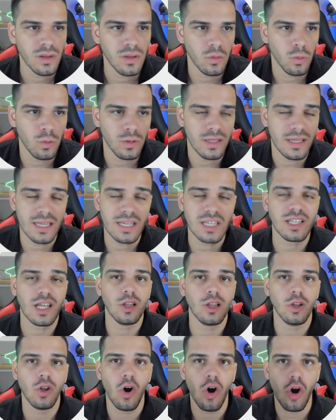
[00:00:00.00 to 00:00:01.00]
o link está
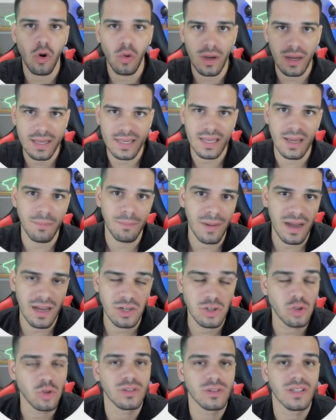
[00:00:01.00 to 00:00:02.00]
logo aqui
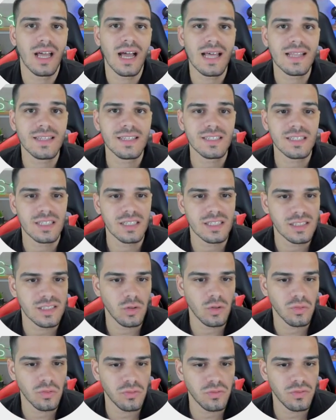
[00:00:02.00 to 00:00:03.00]
abaixo na
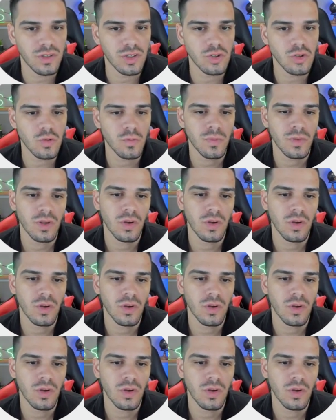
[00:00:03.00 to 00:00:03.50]
descrição do vídeo,